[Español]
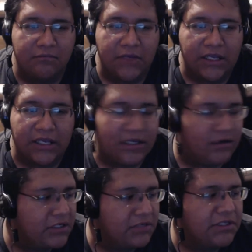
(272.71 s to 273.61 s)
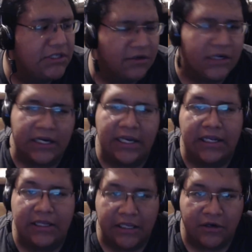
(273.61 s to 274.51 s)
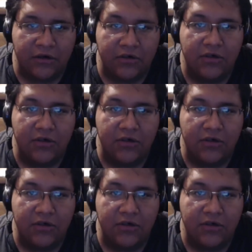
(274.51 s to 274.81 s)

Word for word: Eh, creo que es más chingona que la que tengo.